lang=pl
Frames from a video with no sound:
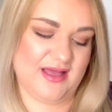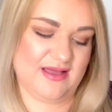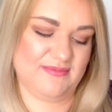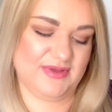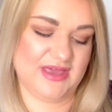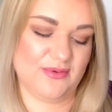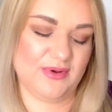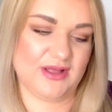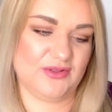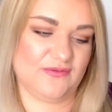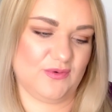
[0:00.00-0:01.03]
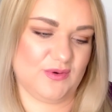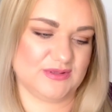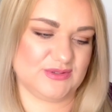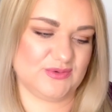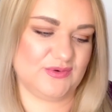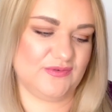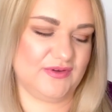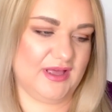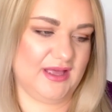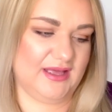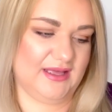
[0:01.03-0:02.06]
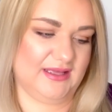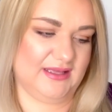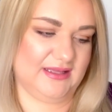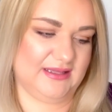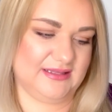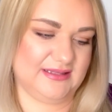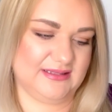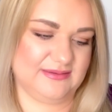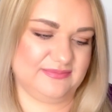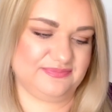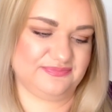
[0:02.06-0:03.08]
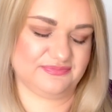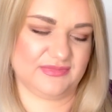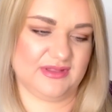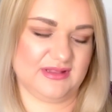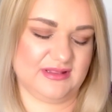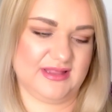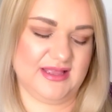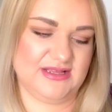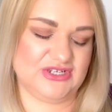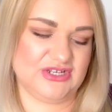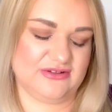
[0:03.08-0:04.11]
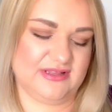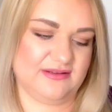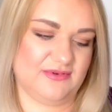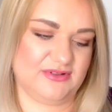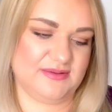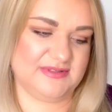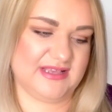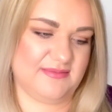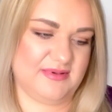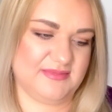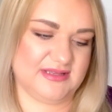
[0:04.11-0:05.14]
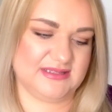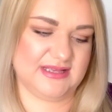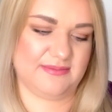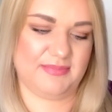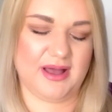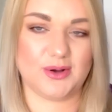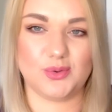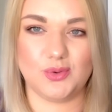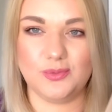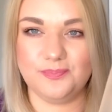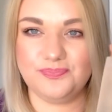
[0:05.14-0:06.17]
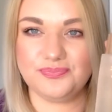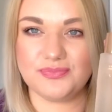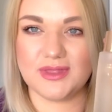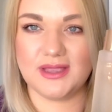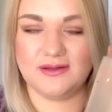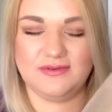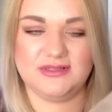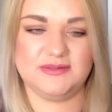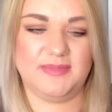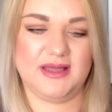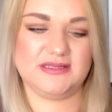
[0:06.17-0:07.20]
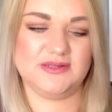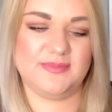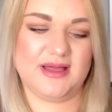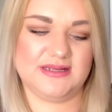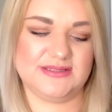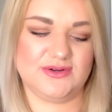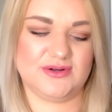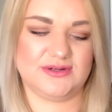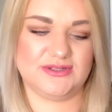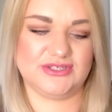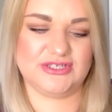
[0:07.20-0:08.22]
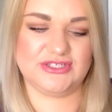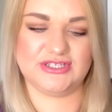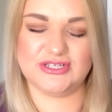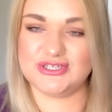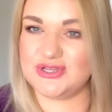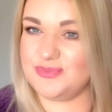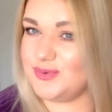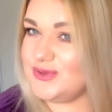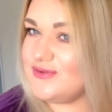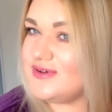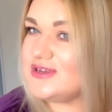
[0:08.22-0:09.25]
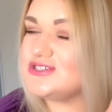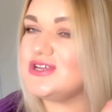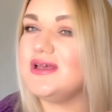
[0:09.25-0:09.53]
mgiełka do włosów e, tejże, o, tym, o tym samym zapachu. Więc bardzo, bardzo e, się cieszę, ponieważ